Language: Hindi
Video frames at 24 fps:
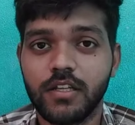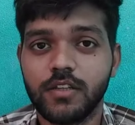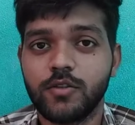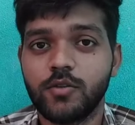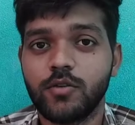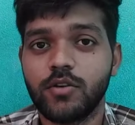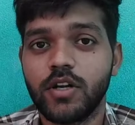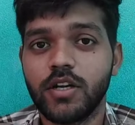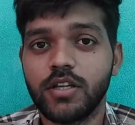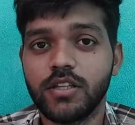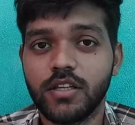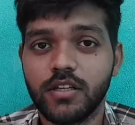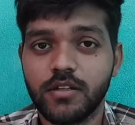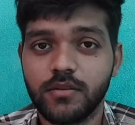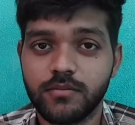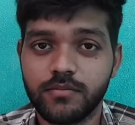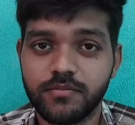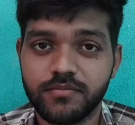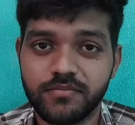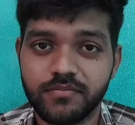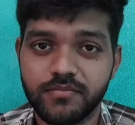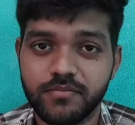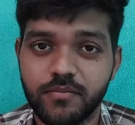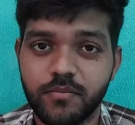लेकिन थोड़ा
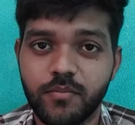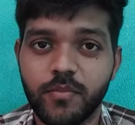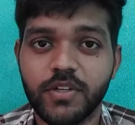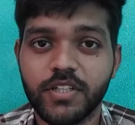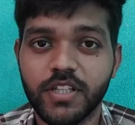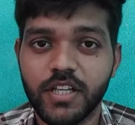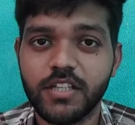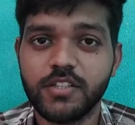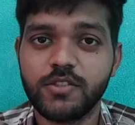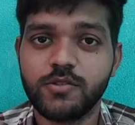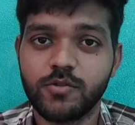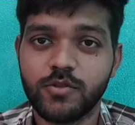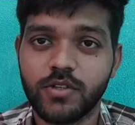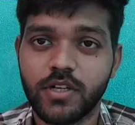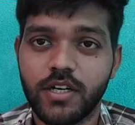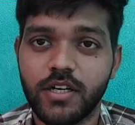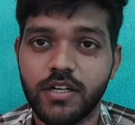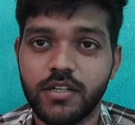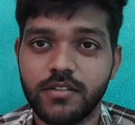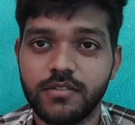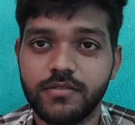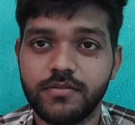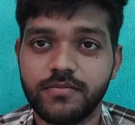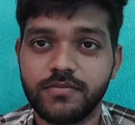इधर बदल
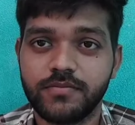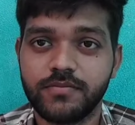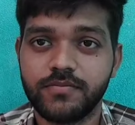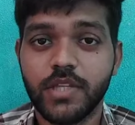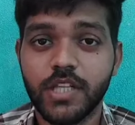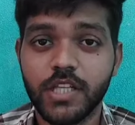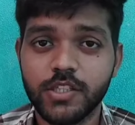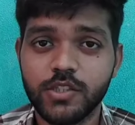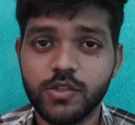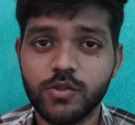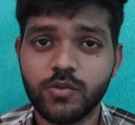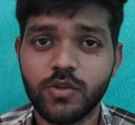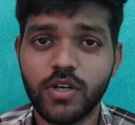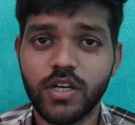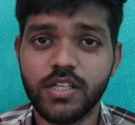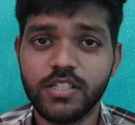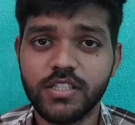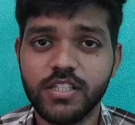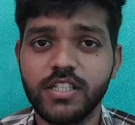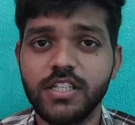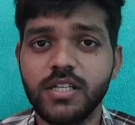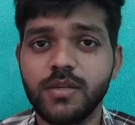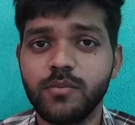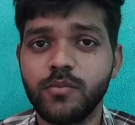चुका है बदल चुका
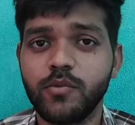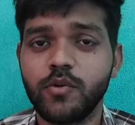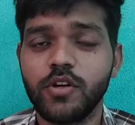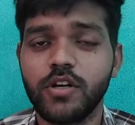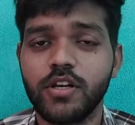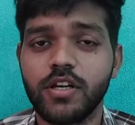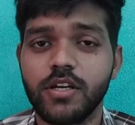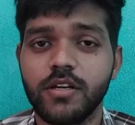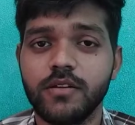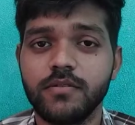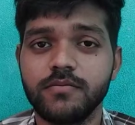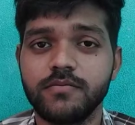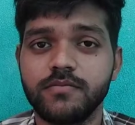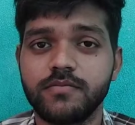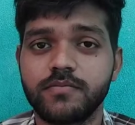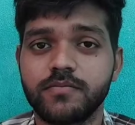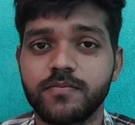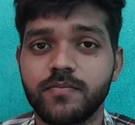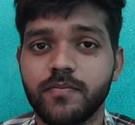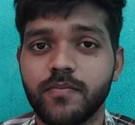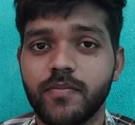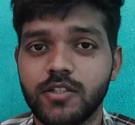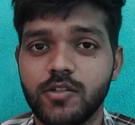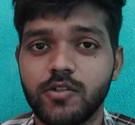इसलिए हम बोल रहे हैं
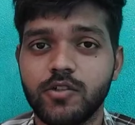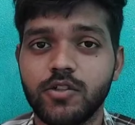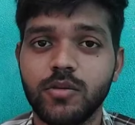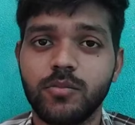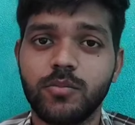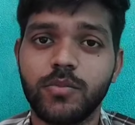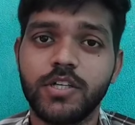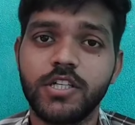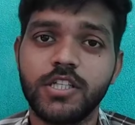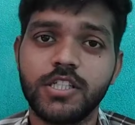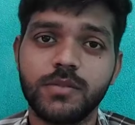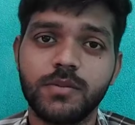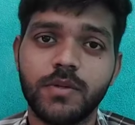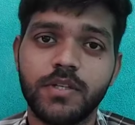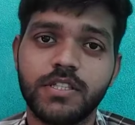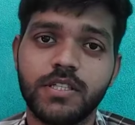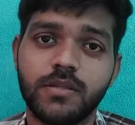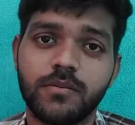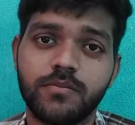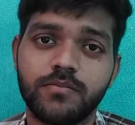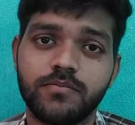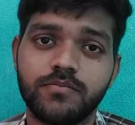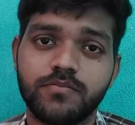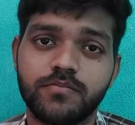क्योंकि मनीष
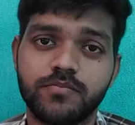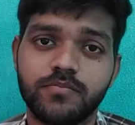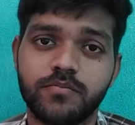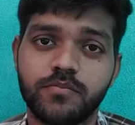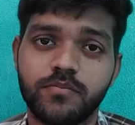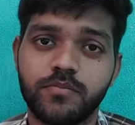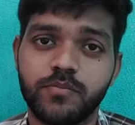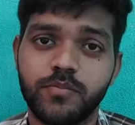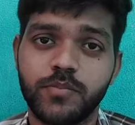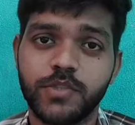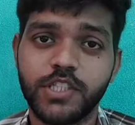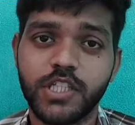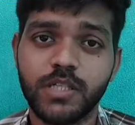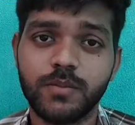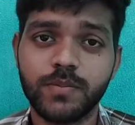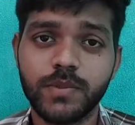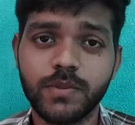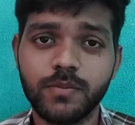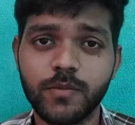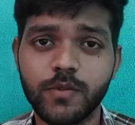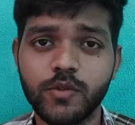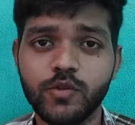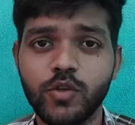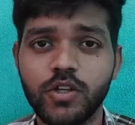भैया जब
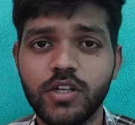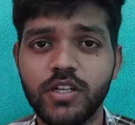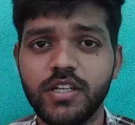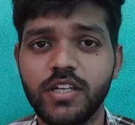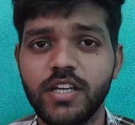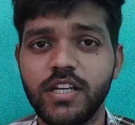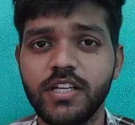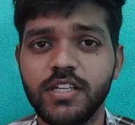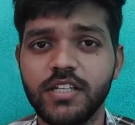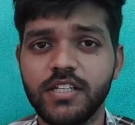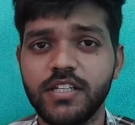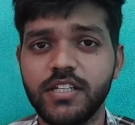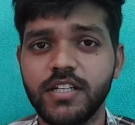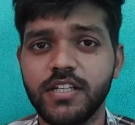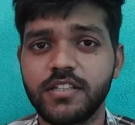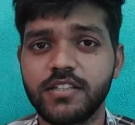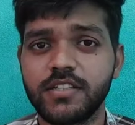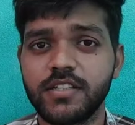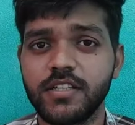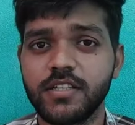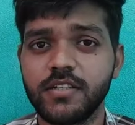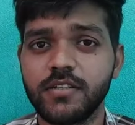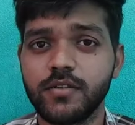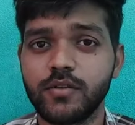बीजेपी में ज्वाइन नहीं
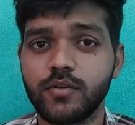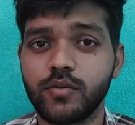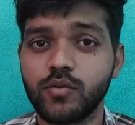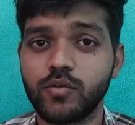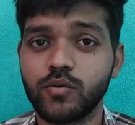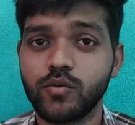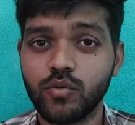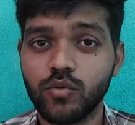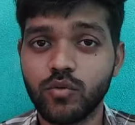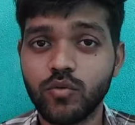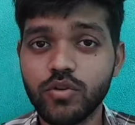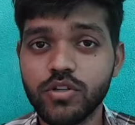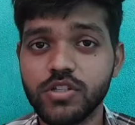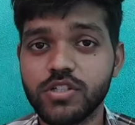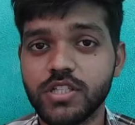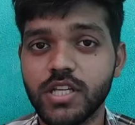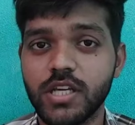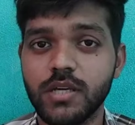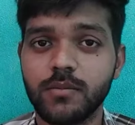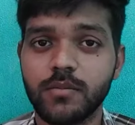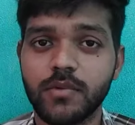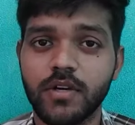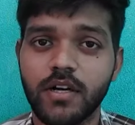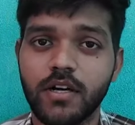किए थे तो
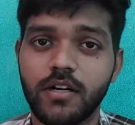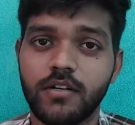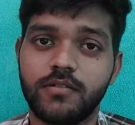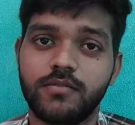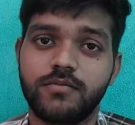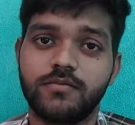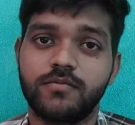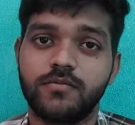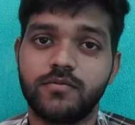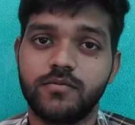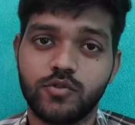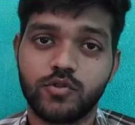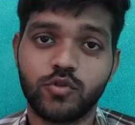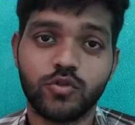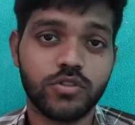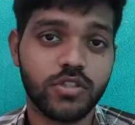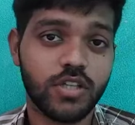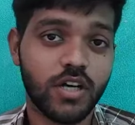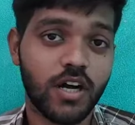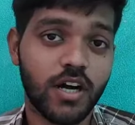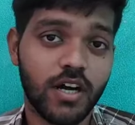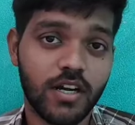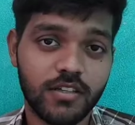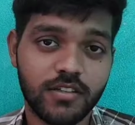उस टाइम का
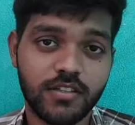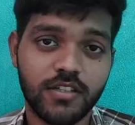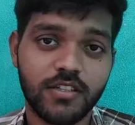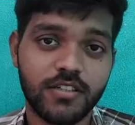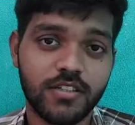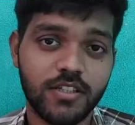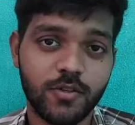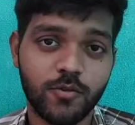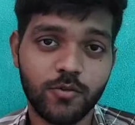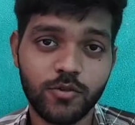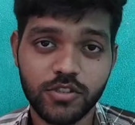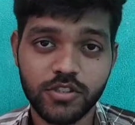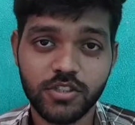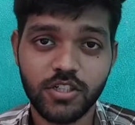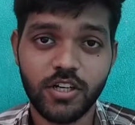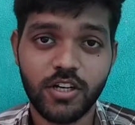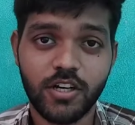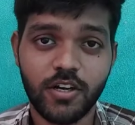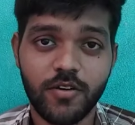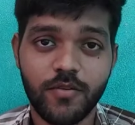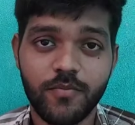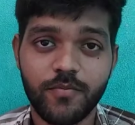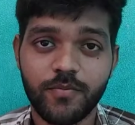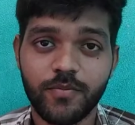जो दहाड़ते थे
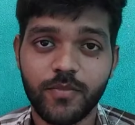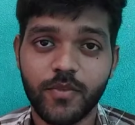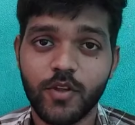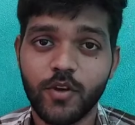उसका